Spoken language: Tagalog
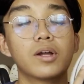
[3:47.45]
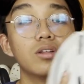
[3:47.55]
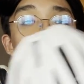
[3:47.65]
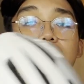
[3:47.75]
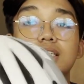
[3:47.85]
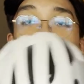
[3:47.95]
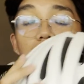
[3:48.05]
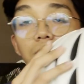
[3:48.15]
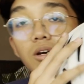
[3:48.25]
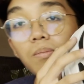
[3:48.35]
Pero hindi sa
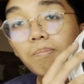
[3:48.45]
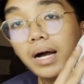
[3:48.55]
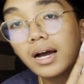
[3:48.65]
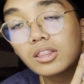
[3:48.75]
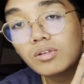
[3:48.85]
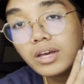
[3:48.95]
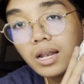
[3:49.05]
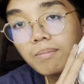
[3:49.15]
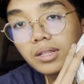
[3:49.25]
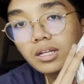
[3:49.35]
sinasabi ko yung pangit yung
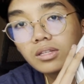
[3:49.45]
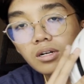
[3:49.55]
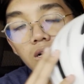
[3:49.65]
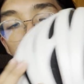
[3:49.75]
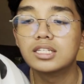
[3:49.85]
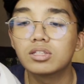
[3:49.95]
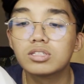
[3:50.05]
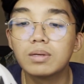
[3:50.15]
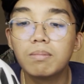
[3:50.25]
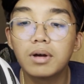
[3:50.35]
helmet ito. Isa to
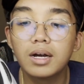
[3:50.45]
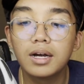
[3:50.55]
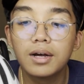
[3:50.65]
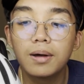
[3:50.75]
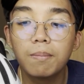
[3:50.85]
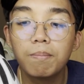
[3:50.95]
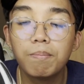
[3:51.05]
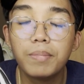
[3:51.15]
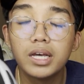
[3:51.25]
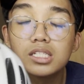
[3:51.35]
sa mga
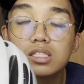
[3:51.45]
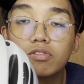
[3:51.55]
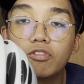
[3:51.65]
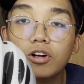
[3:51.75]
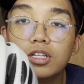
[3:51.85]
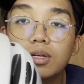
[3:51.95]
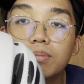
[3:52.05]
best for the